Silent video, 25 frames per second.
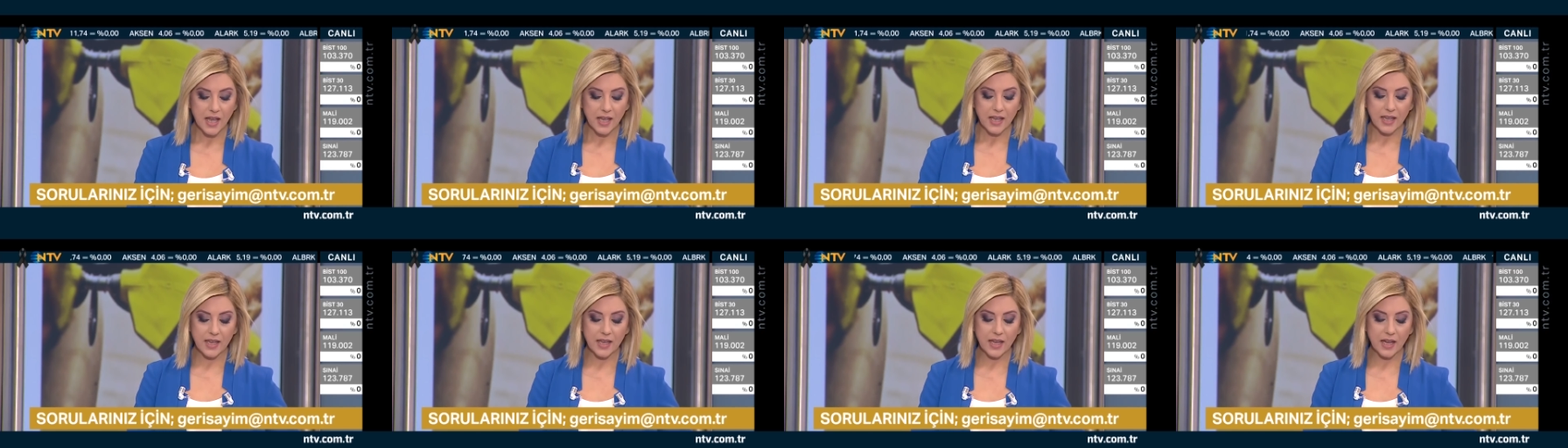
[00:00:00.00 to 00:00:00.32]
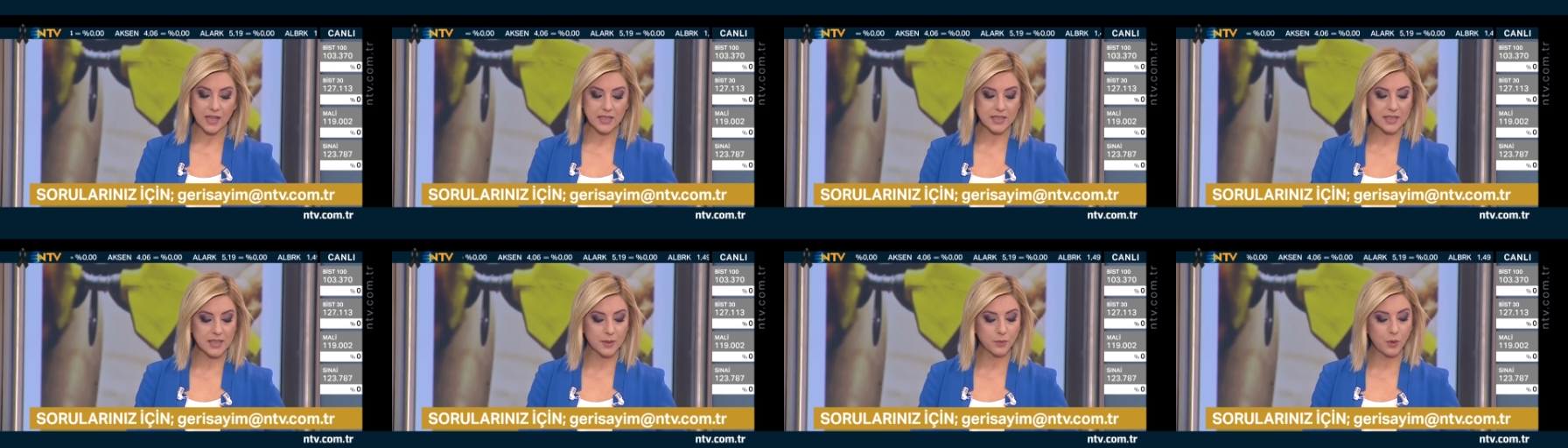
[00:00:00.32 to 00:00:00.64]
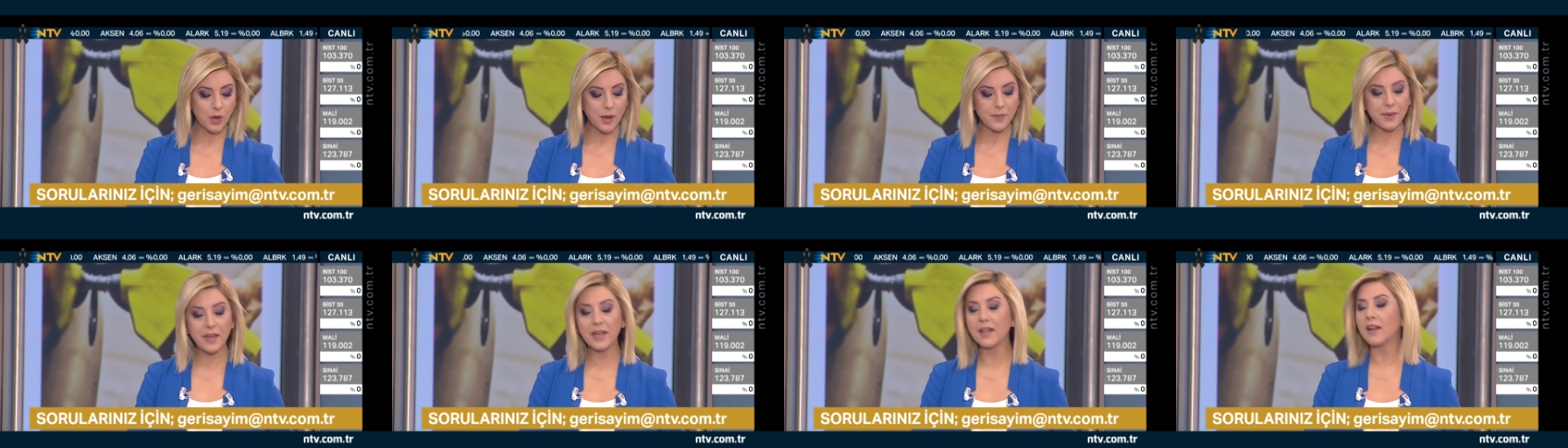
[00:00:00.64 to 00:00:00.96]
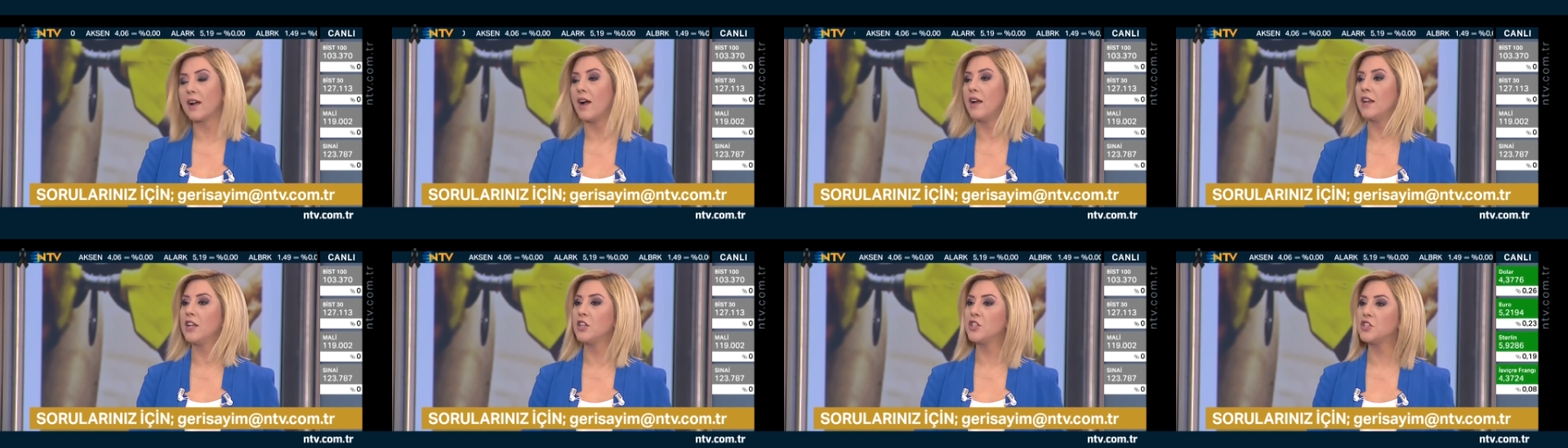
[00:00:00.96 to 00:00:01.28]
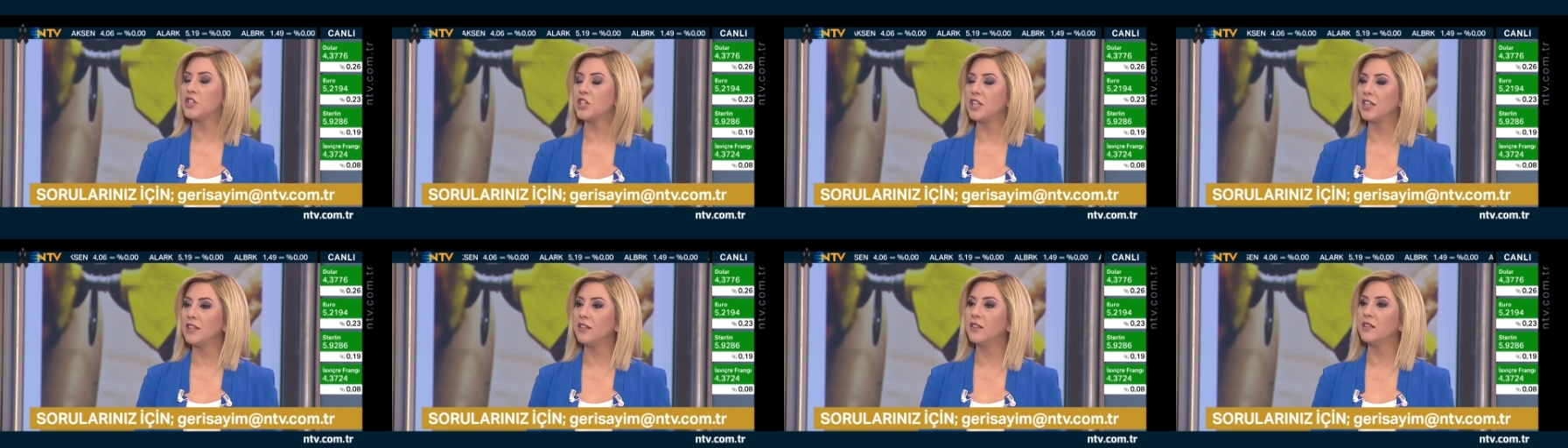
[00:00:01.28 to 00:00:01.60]
e, aslında bu Amerika ile
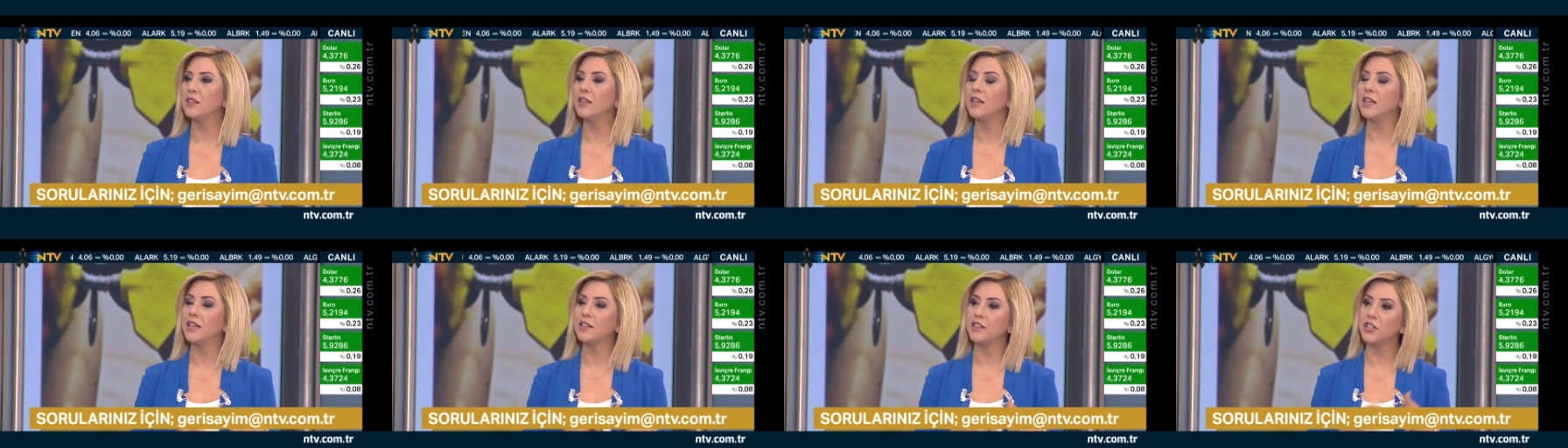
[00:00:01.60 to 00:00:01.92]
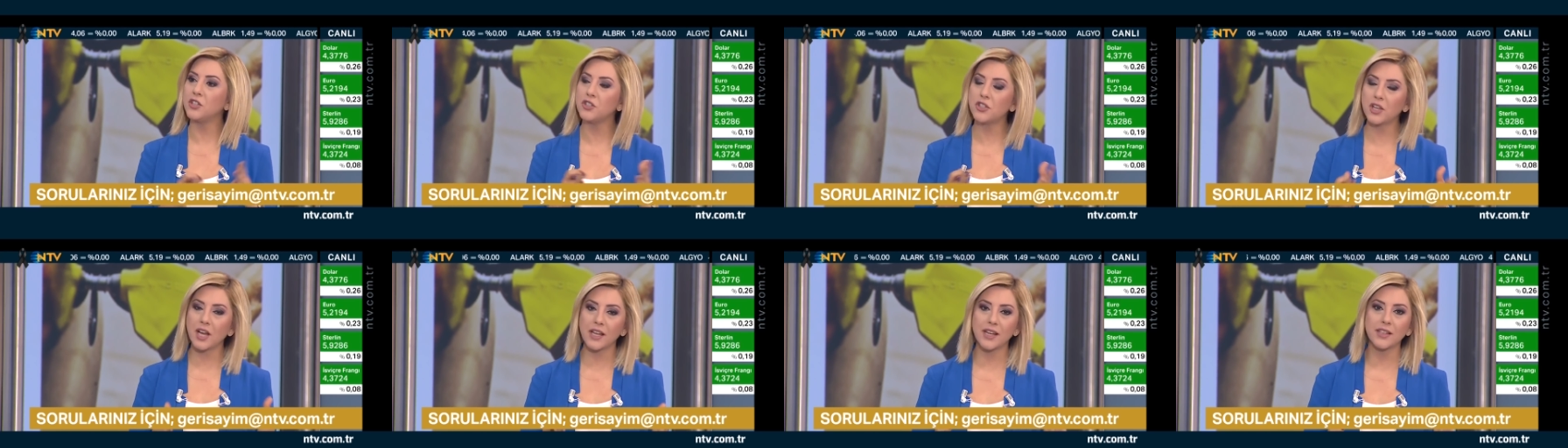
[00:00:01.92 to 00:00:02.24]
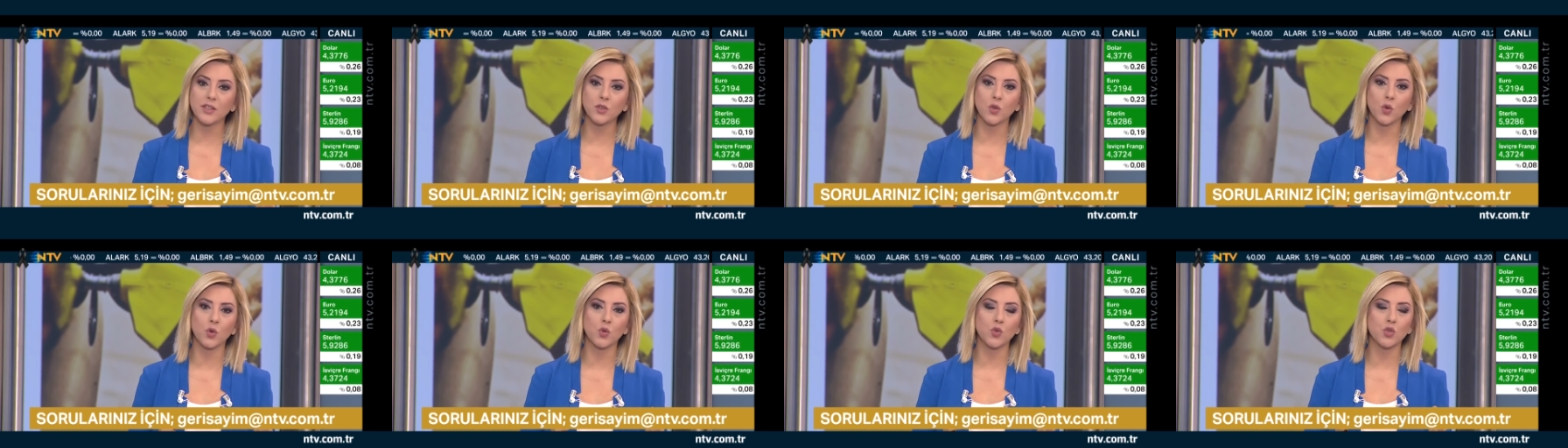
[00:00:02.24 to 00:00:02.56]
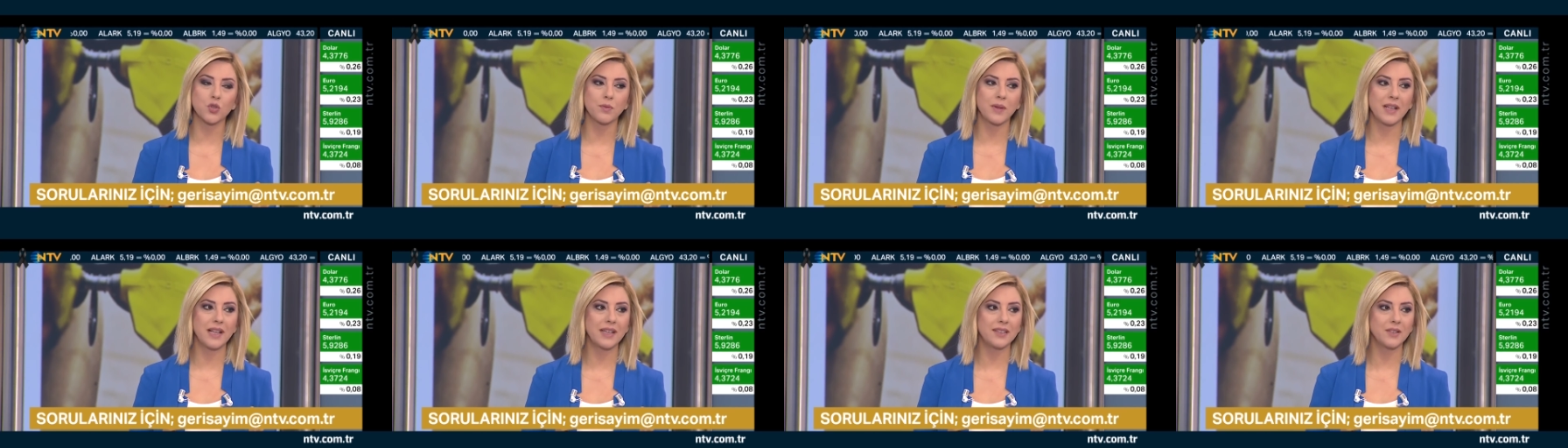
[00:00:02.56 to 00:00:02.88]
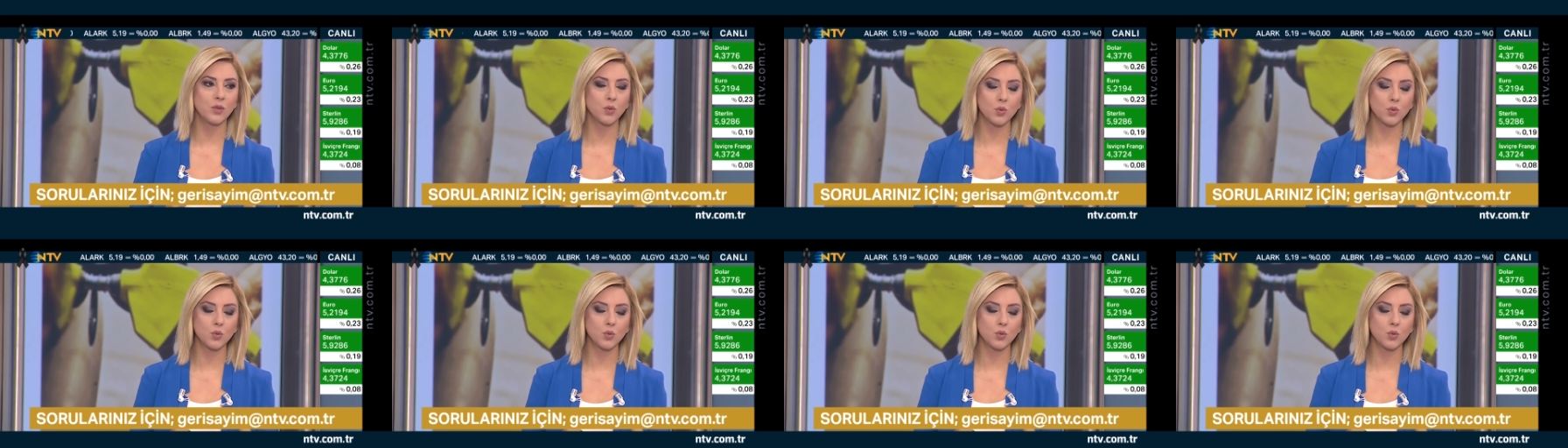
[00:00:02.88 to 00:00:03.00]
Çin e, ticaret görüşmelerinde